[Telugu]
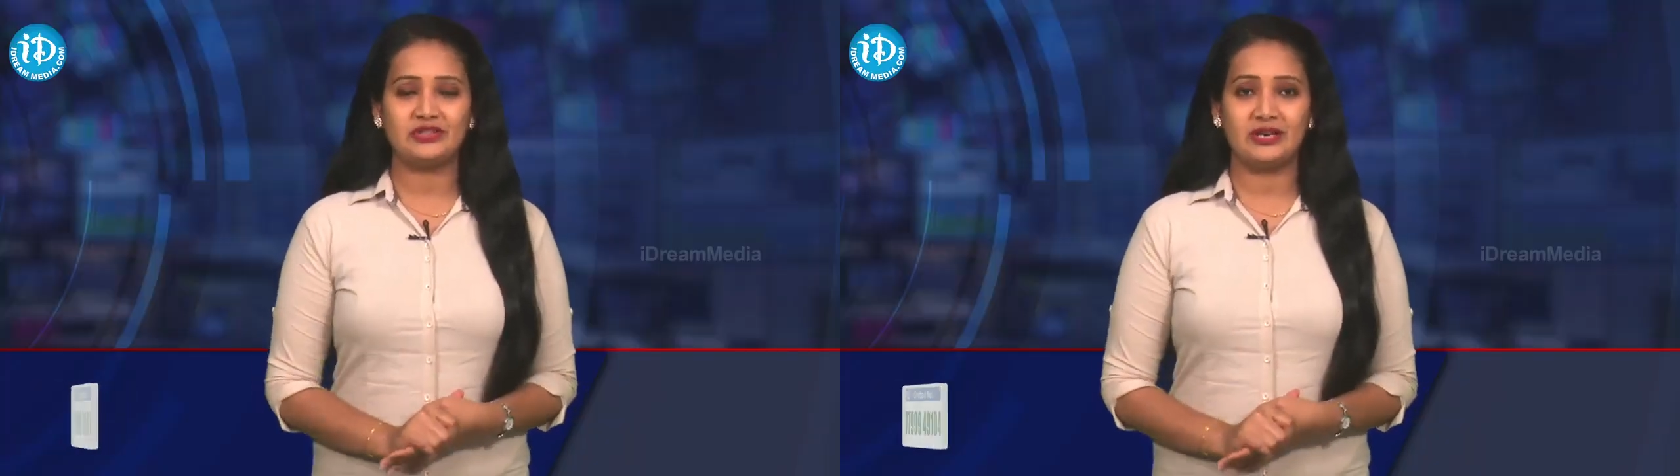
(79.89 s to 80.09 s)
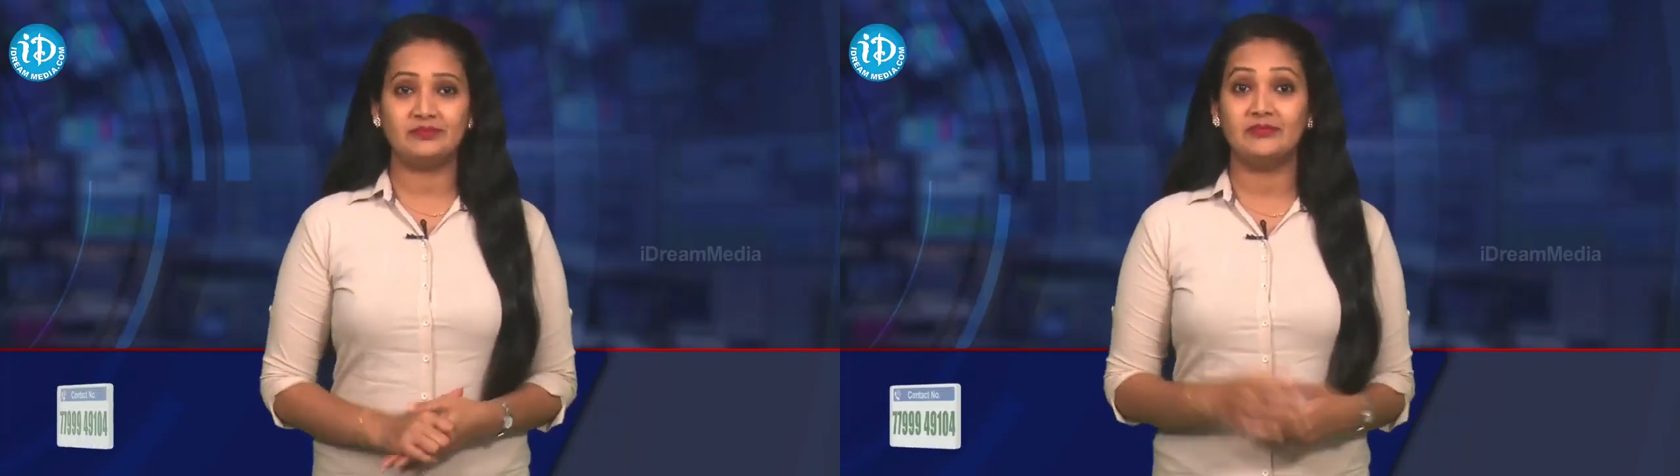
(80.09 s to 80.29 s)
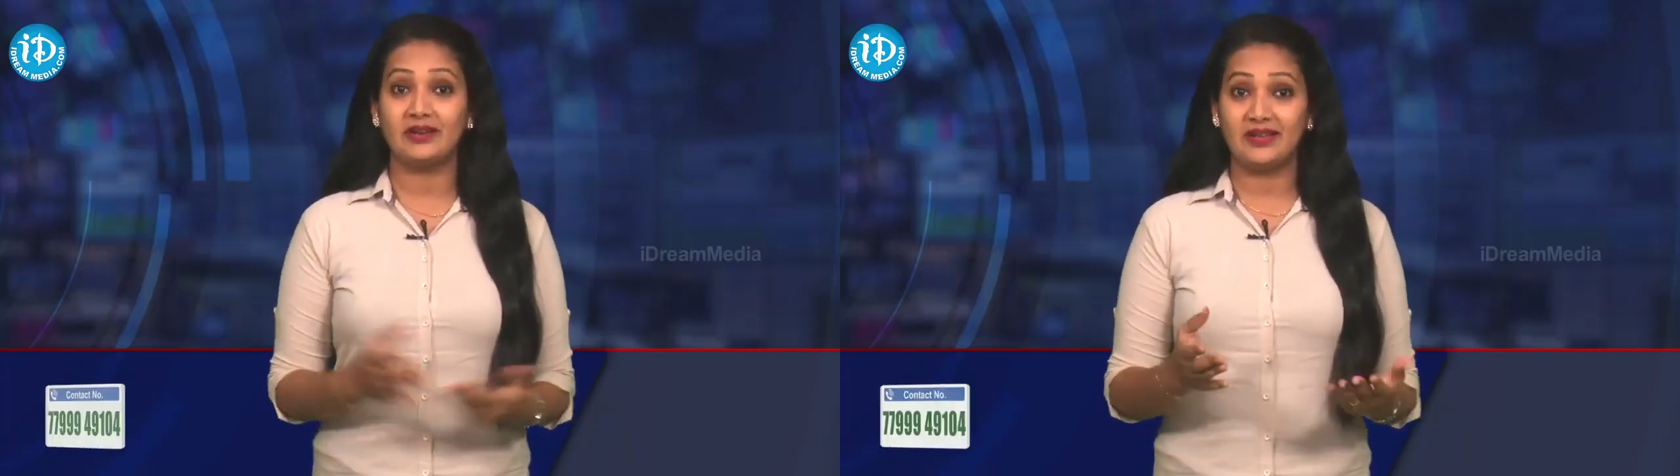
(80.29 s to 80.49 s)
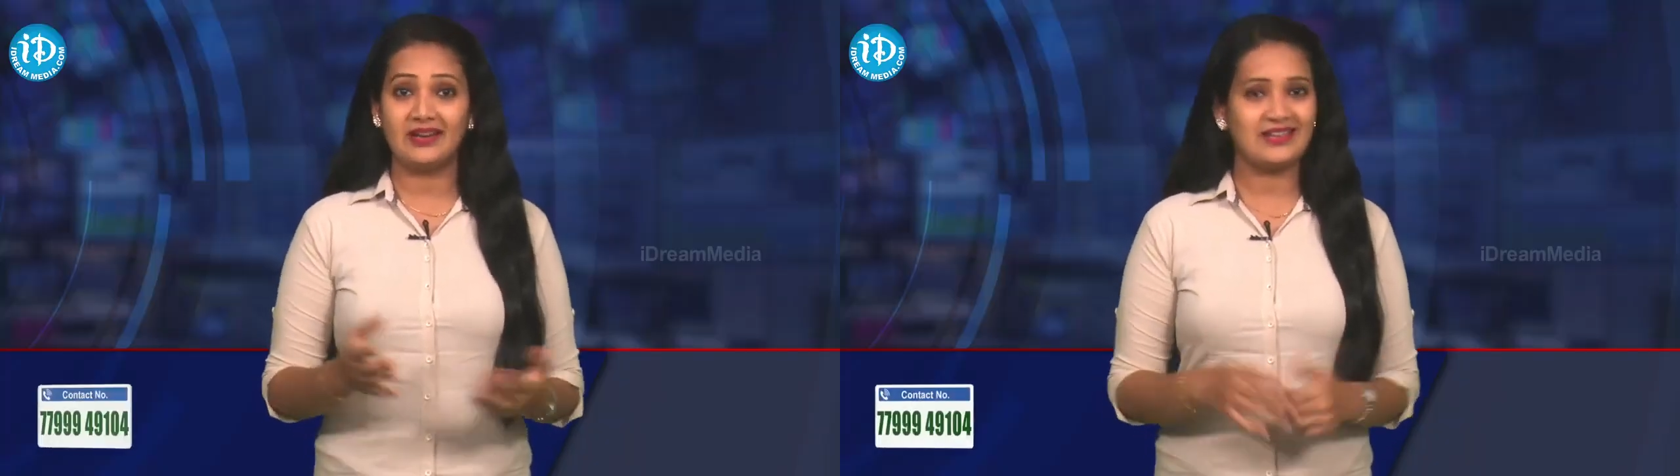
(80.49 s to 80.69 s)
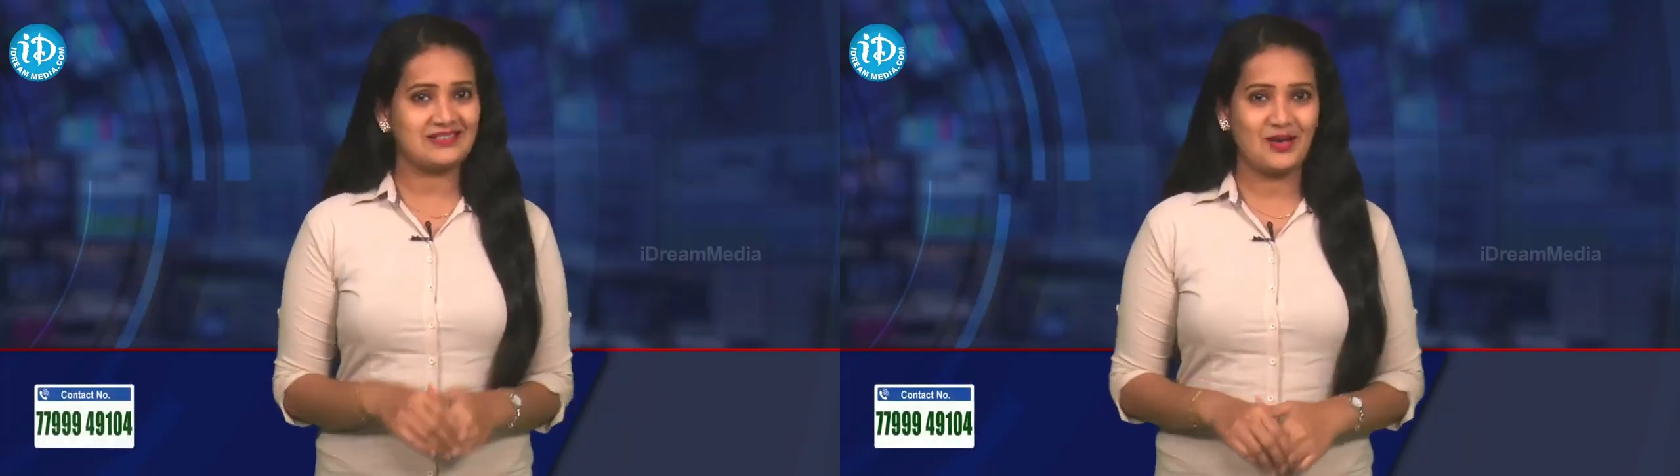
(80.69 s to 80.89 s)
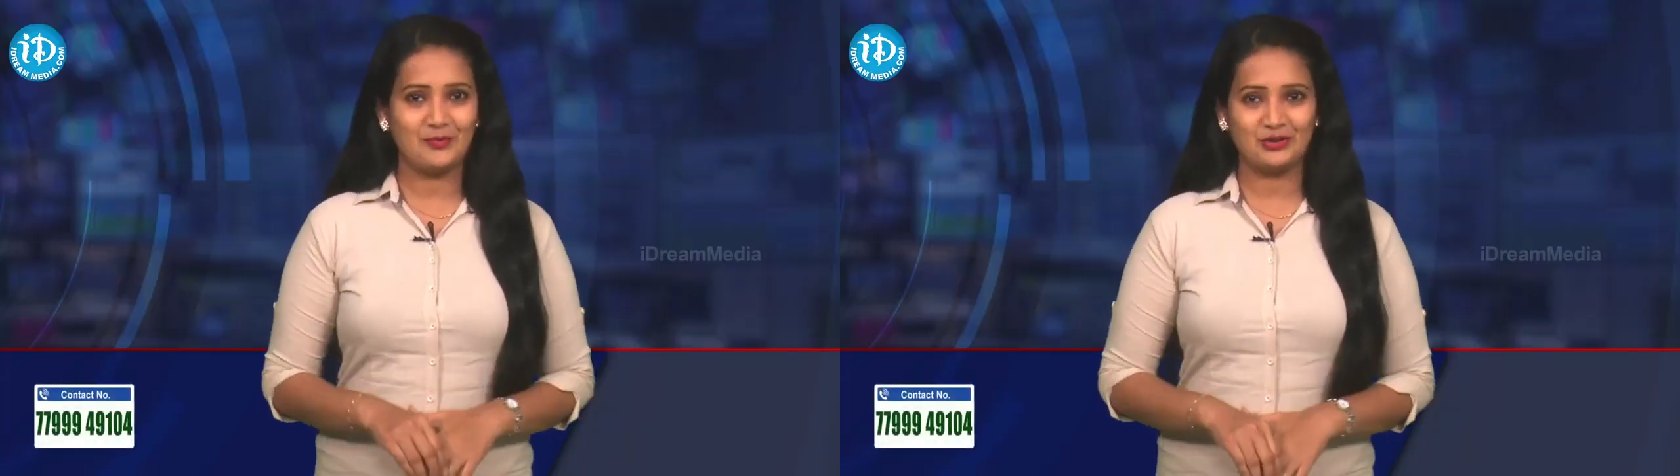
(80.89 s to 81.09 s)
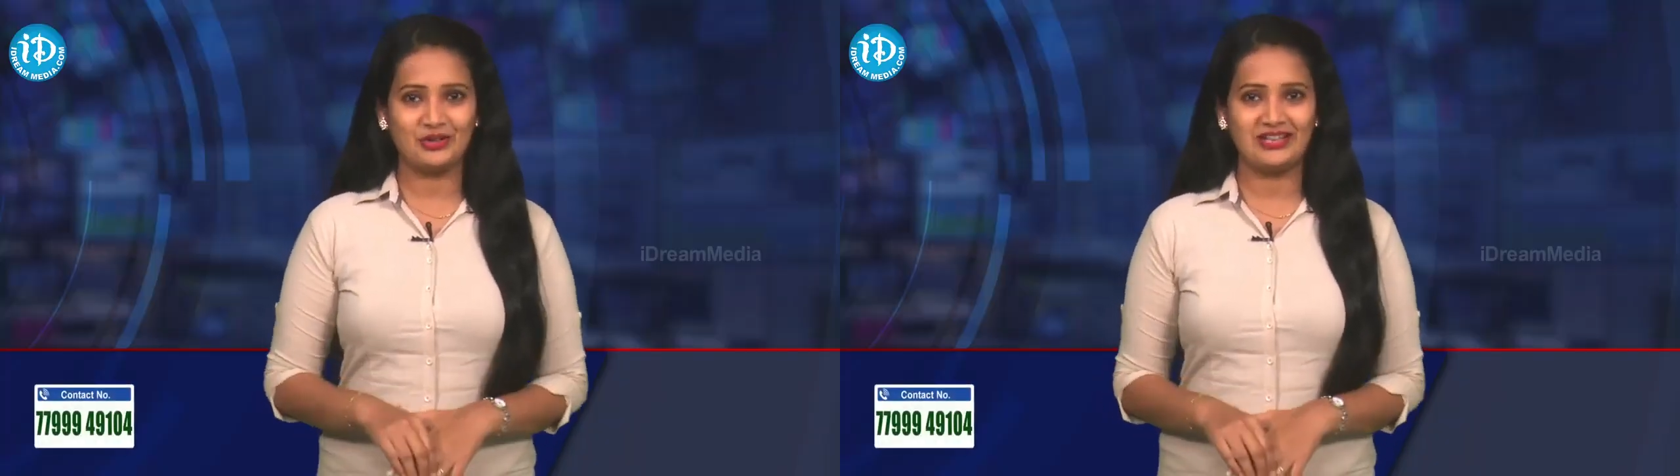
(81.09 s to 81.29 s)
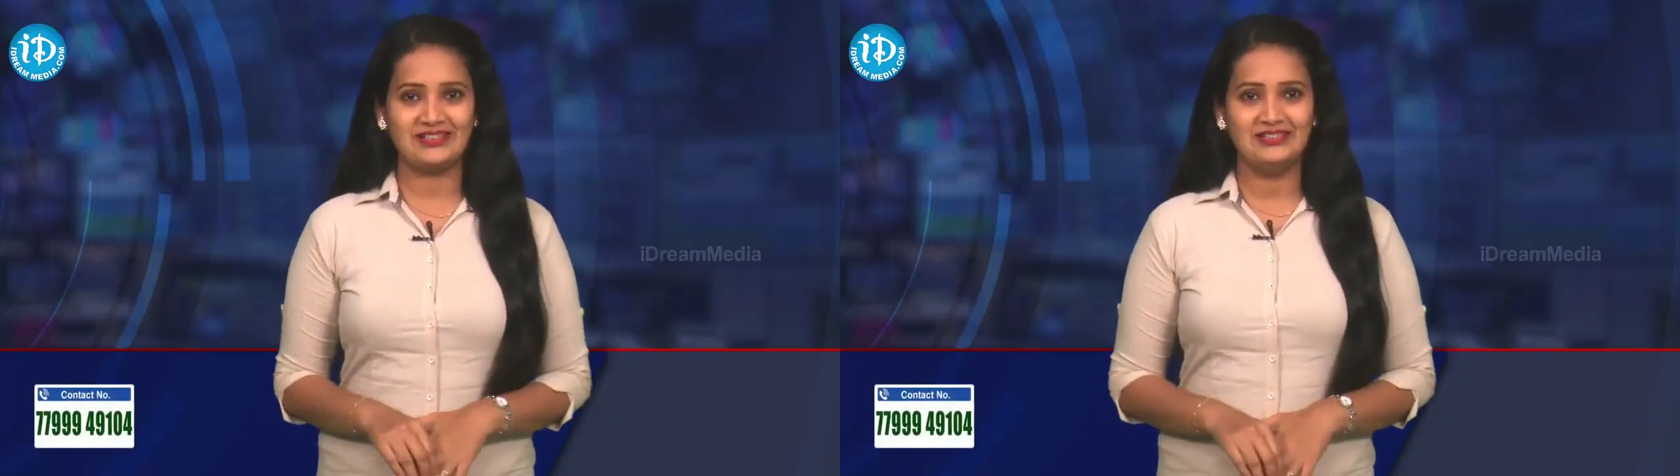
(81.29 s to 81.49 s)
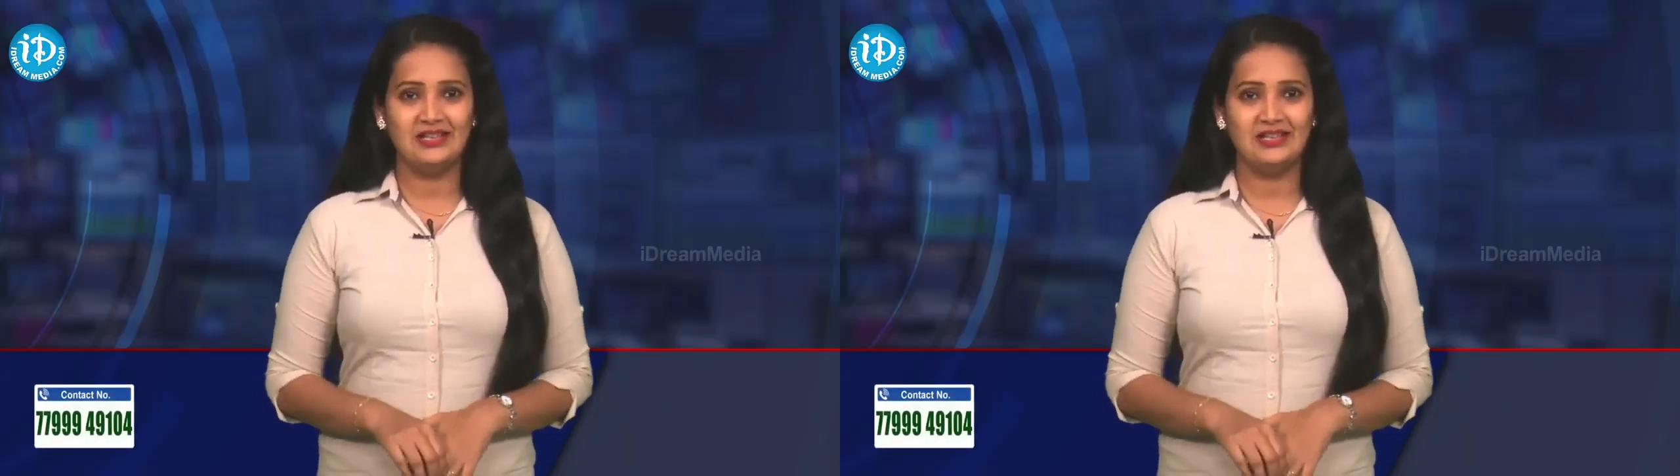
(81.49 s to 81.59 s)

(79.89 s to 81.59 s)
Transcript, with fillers: చిత్రం రీ రిలీజ్ కాబోతుంది